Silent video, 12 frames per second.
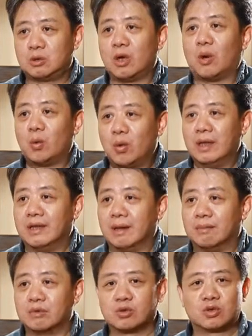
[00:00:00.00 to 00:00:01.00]
要问的。
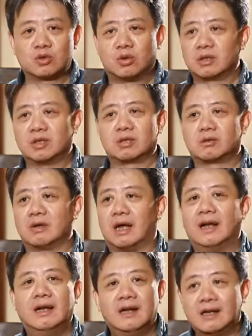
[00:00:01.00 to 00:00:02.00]
不是说中国特殊
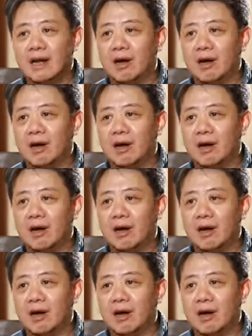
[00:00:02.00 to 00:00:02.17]
了，然